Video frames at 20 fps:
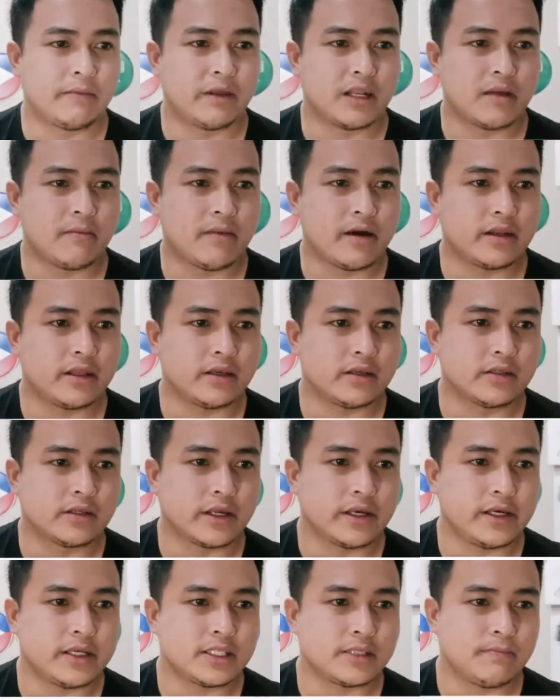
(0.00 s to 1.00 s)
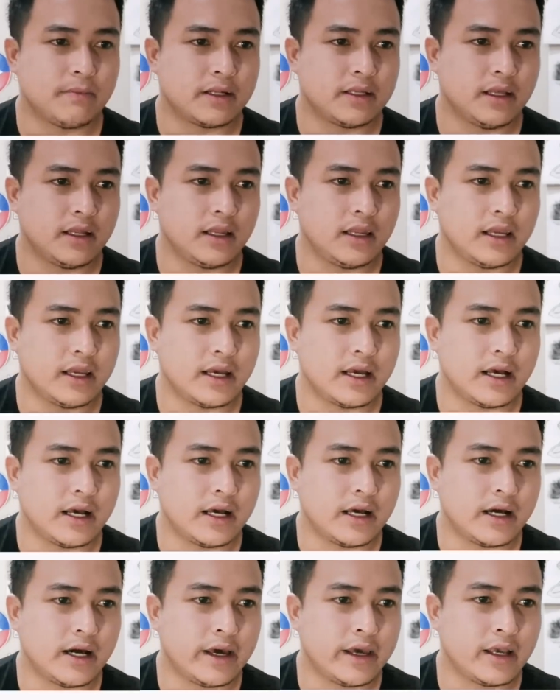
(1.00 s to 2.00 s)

Sabi naman ni Grace Padilla,